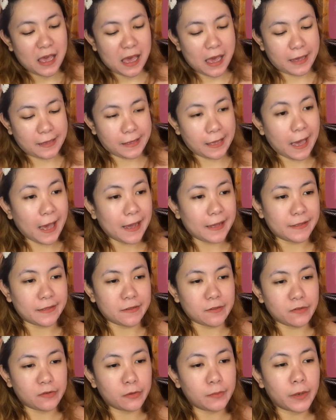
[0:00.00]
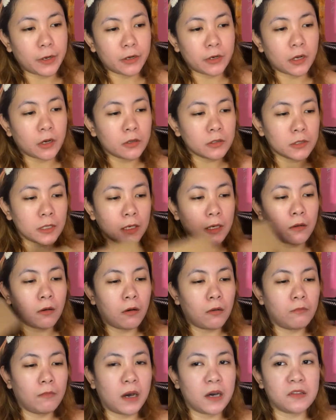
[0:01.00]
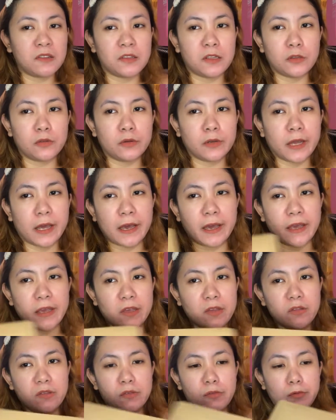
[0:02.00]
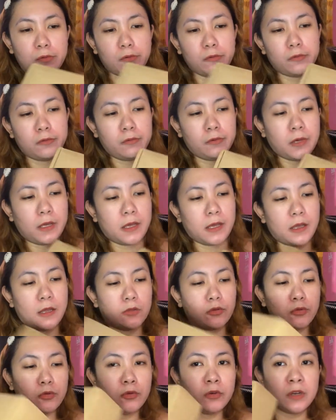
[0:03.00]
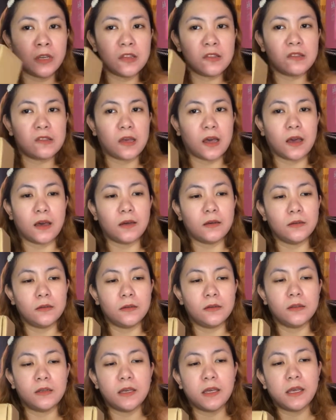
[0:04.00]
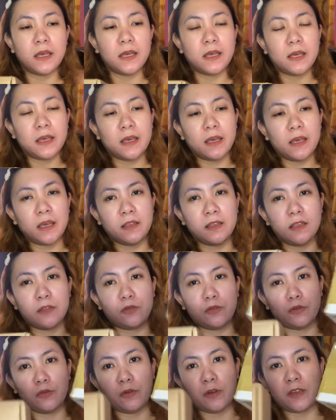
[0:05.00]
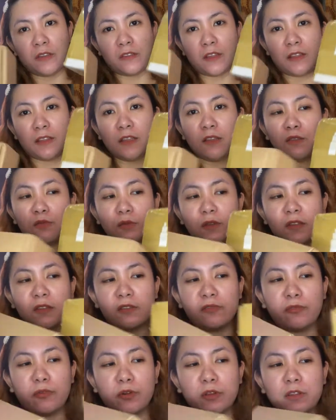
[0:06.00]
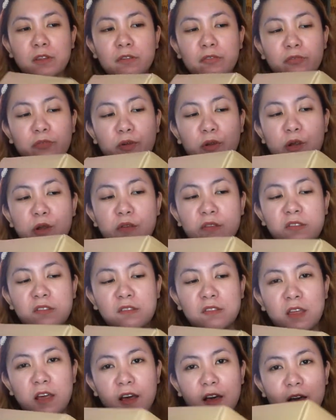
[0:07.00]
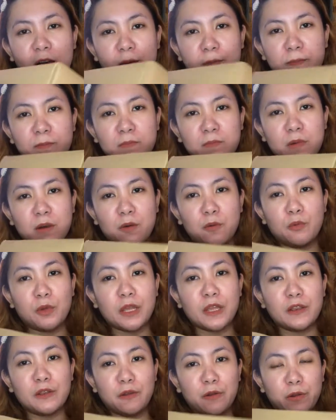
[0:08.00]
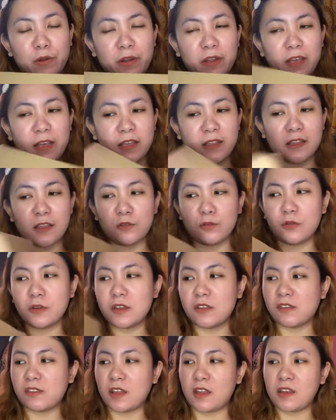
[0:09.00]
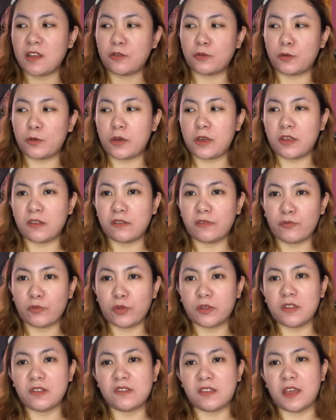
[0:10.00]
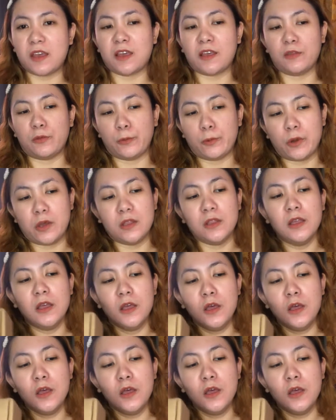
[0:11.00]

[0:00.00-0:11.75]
Ayan. So, meron akong dalawang box dito, guys. So, ayan. Ito yung isa. And ito yung isa. This one is for the first um, winner. And itong isa na to is for the second one.